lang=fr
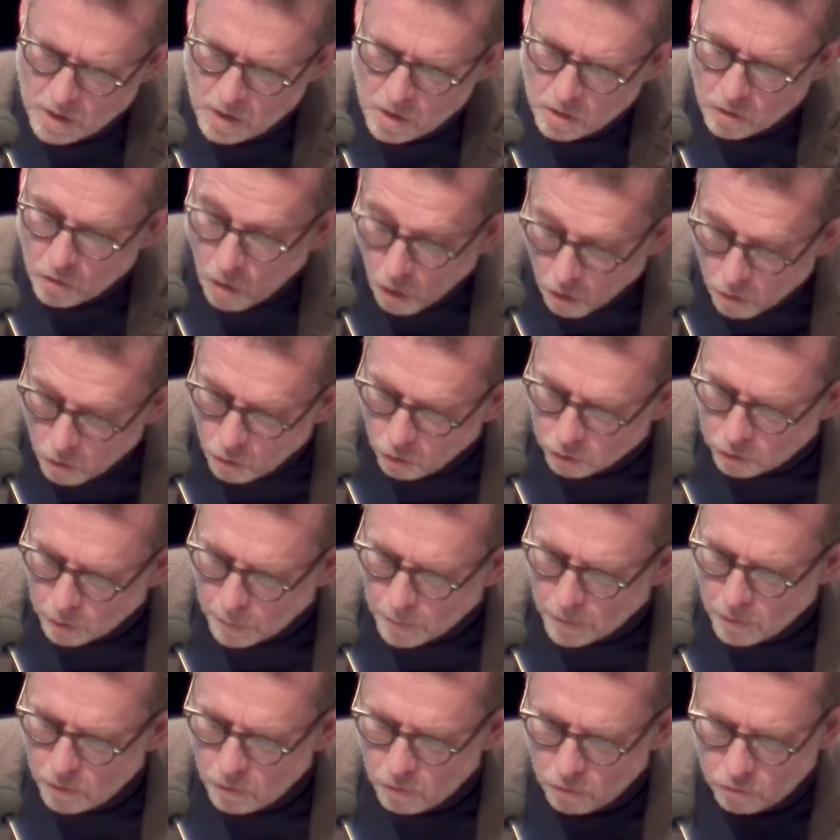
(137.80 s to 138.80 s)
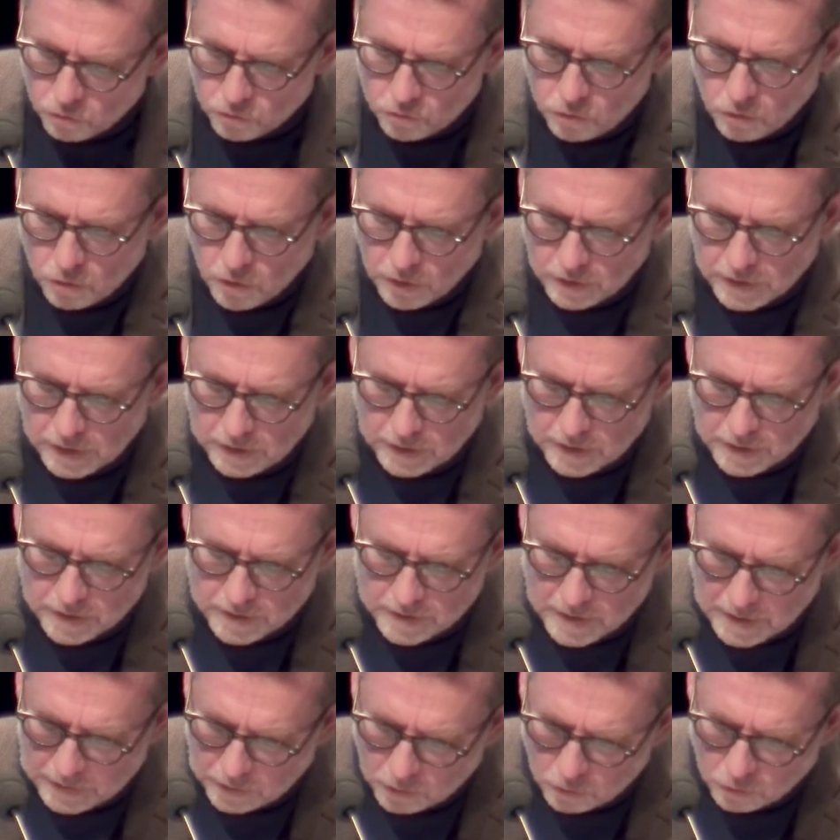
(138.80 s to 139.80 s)
quand l'autre prolonge du côté
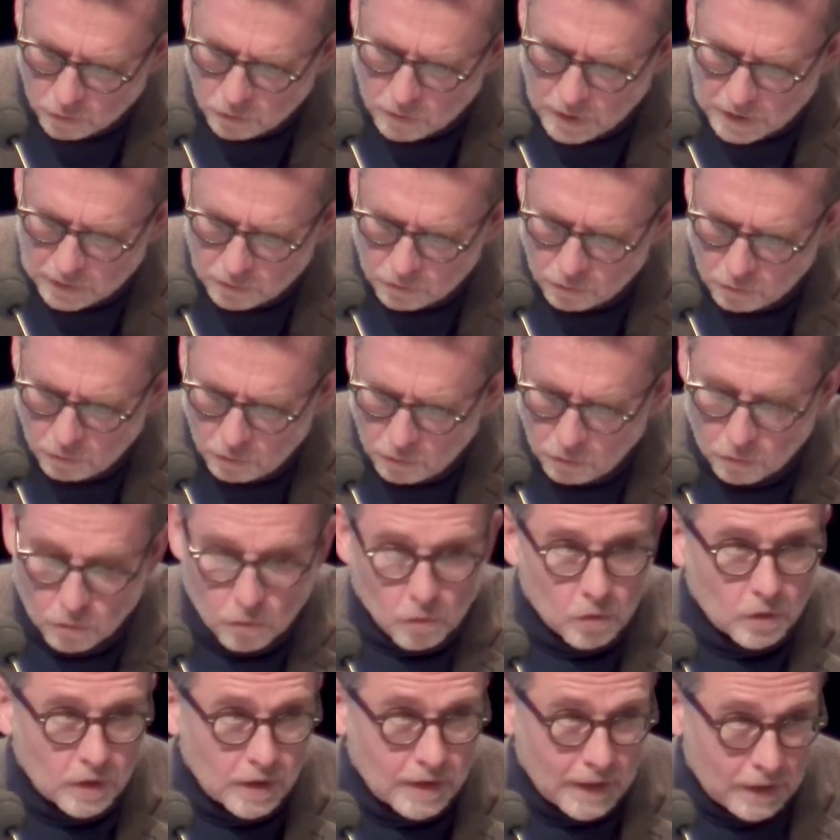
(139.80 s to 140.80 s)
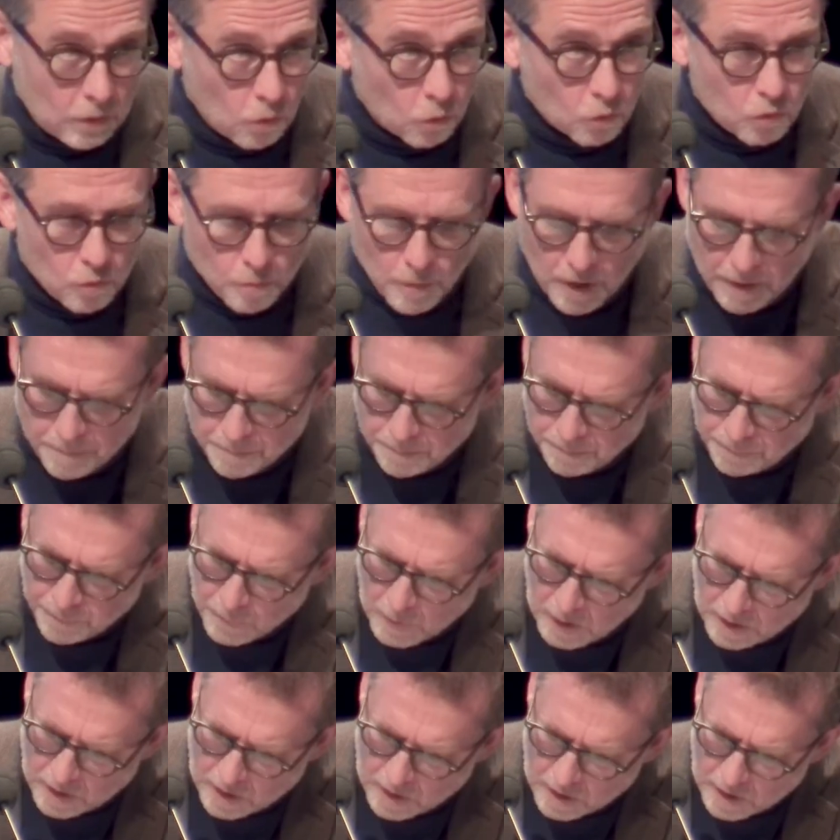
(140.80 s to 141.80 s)
des êtres de nature, du côté des non-humains,
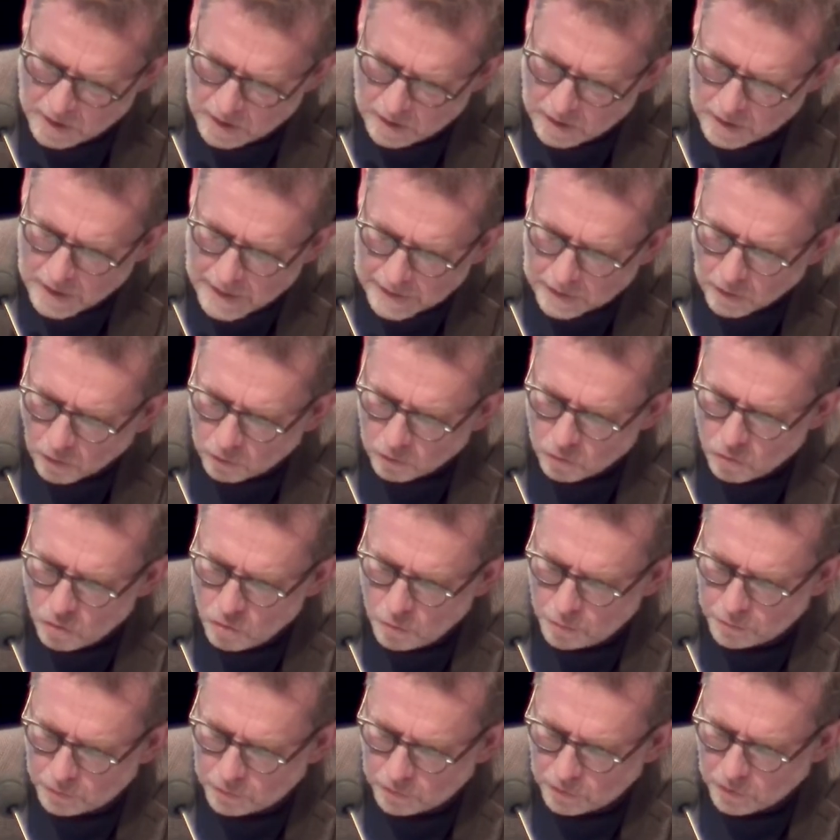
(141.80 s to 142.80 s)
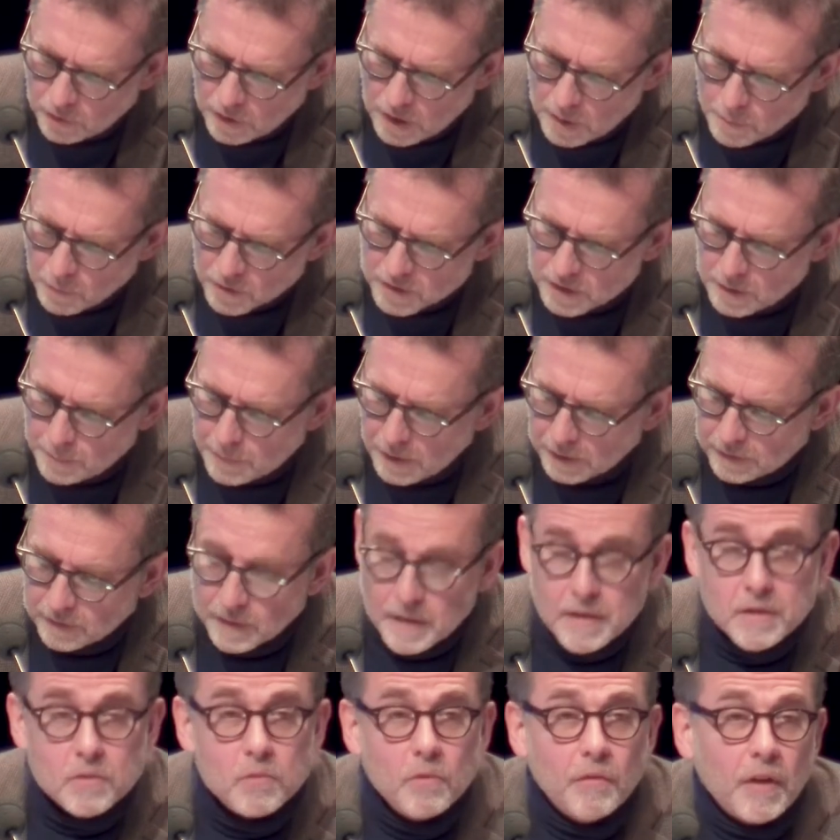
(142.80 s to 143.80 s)
les grandes luttes
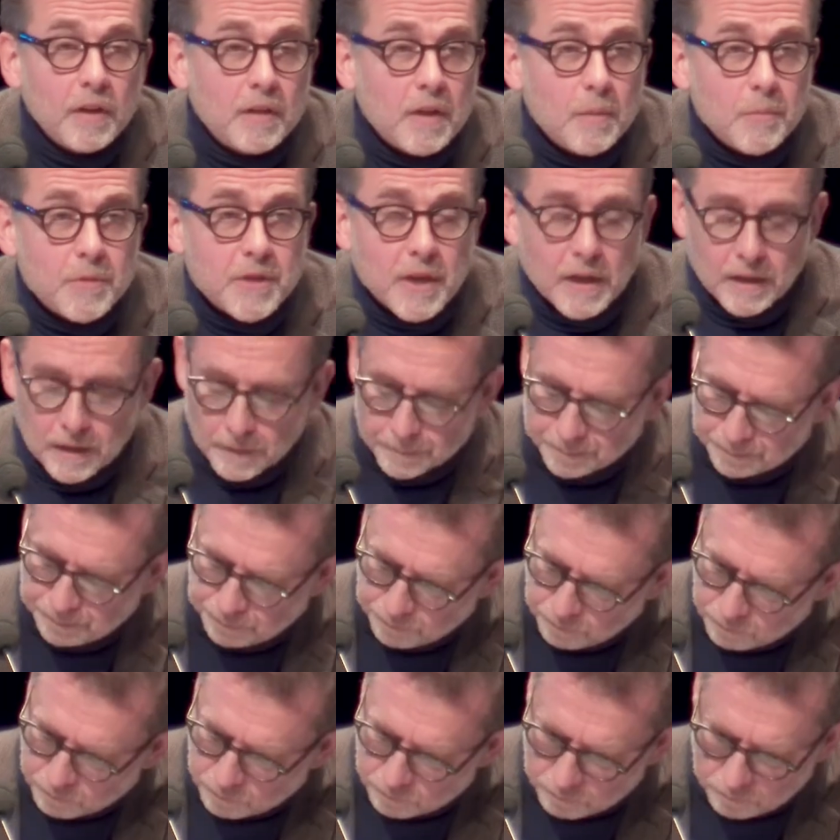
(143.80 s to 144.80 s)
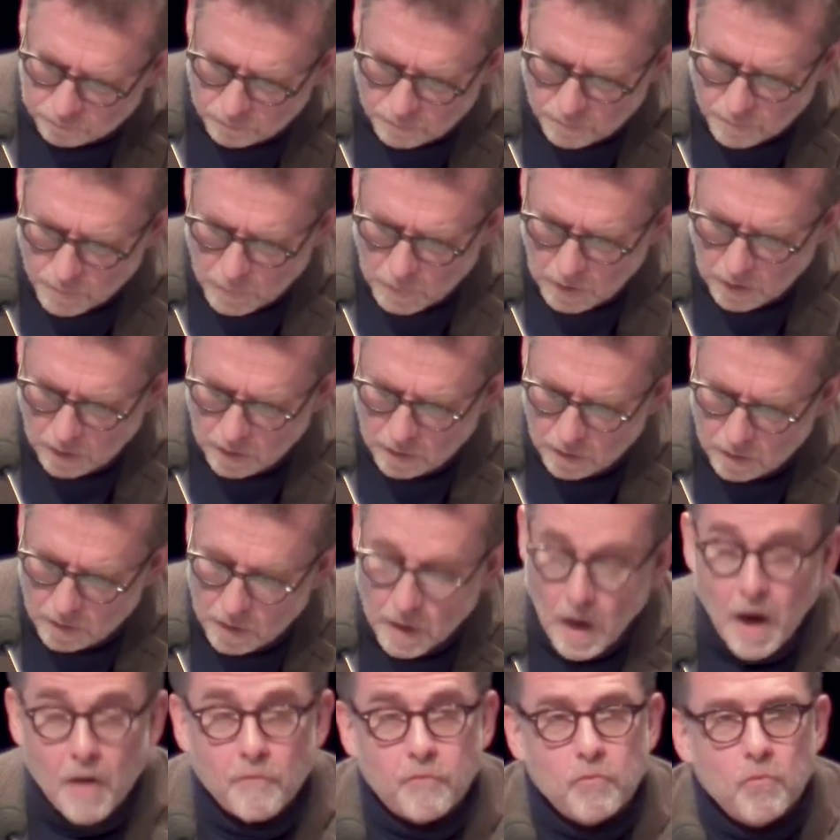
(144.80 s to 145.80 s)
émancipatrices du XXe siècle.
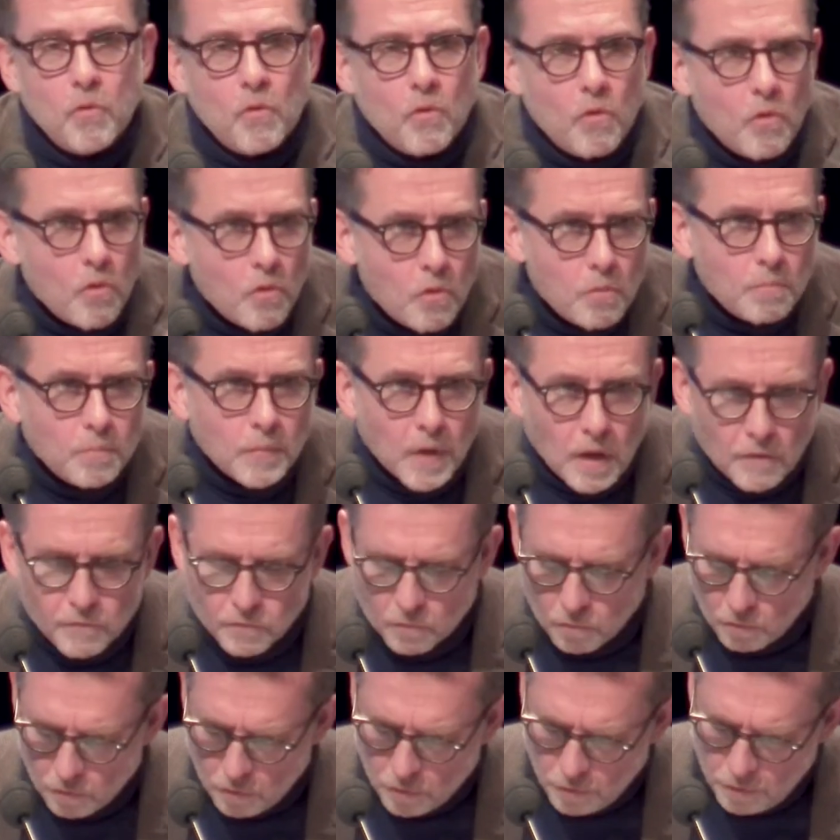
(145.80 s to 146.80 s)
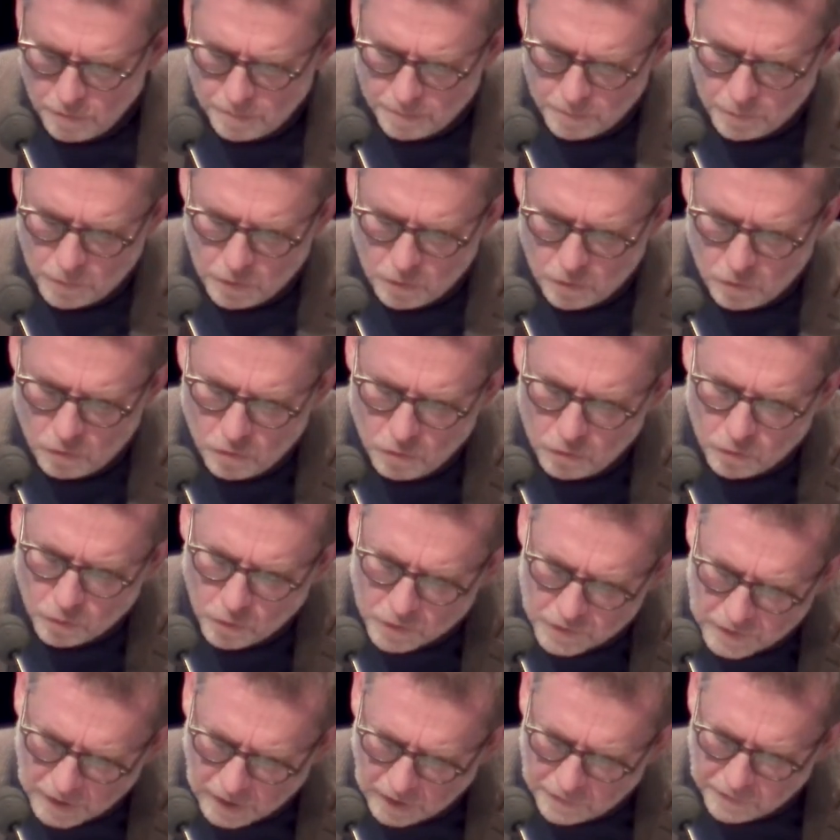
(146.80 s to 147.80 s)
Et avouons-le, avouons-le, l'une de
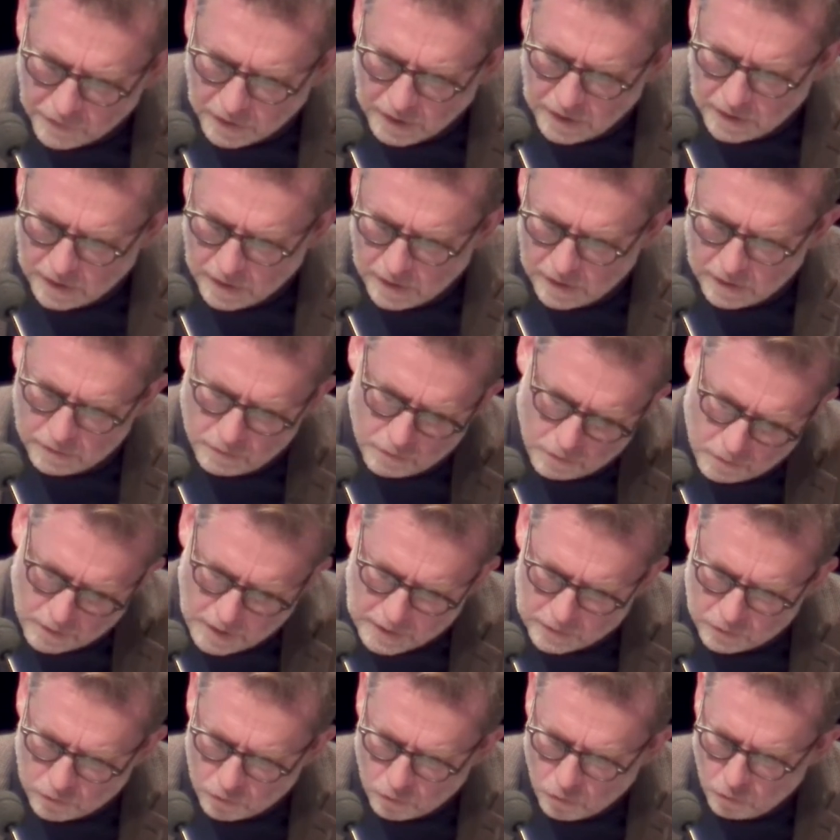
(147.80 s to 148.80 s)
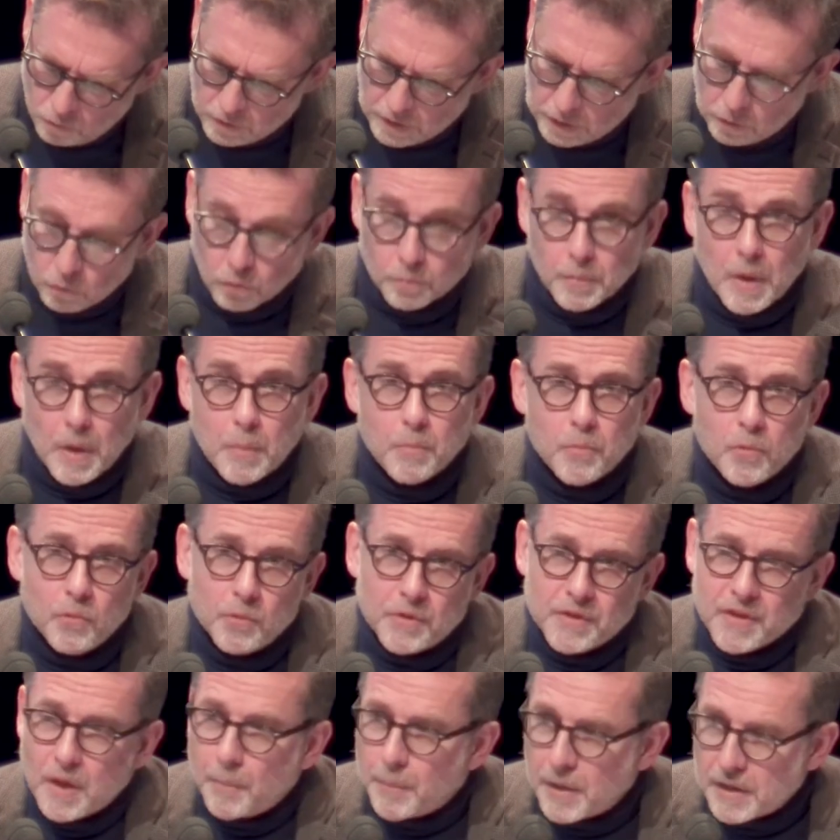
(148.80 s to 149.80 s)
ces rêveries, hein, la seconde, est tout de même plus
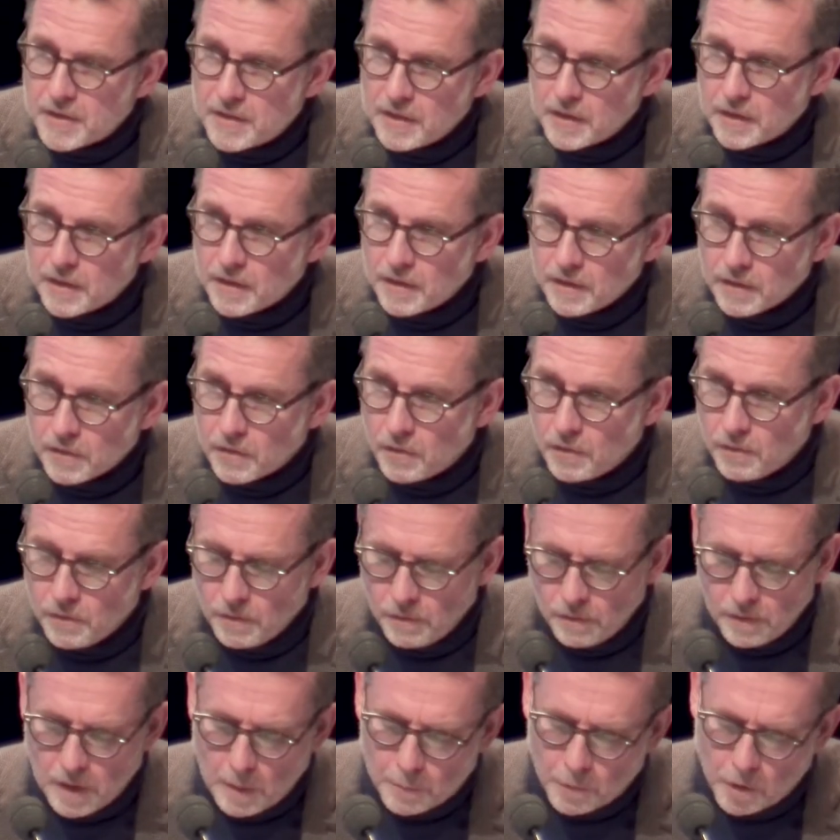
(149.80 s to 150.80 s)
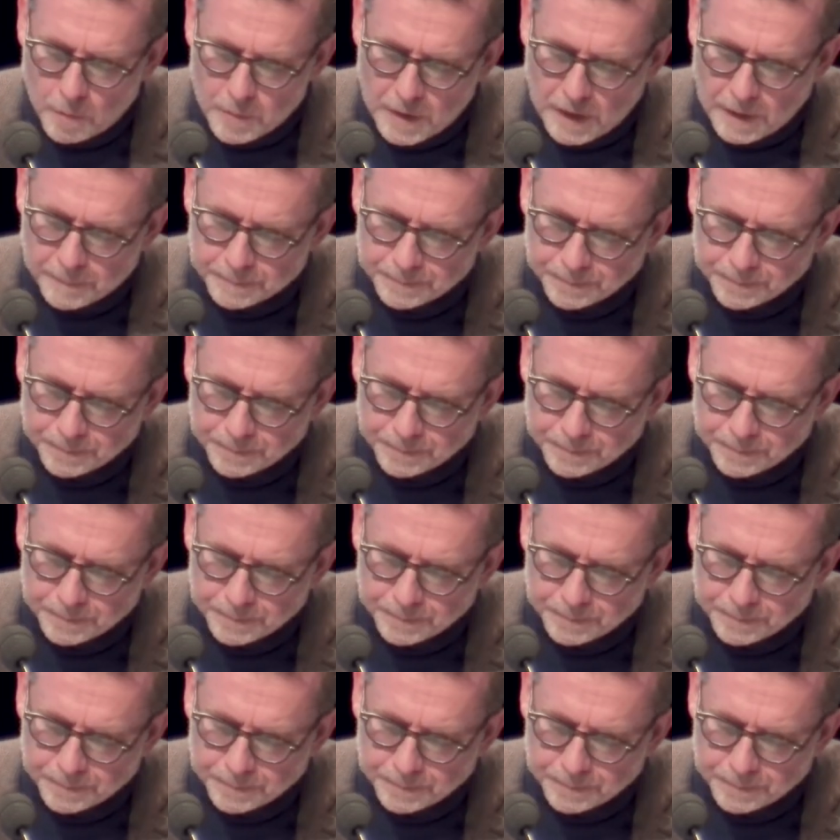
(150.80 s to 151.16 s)
sympathique que euh, la première.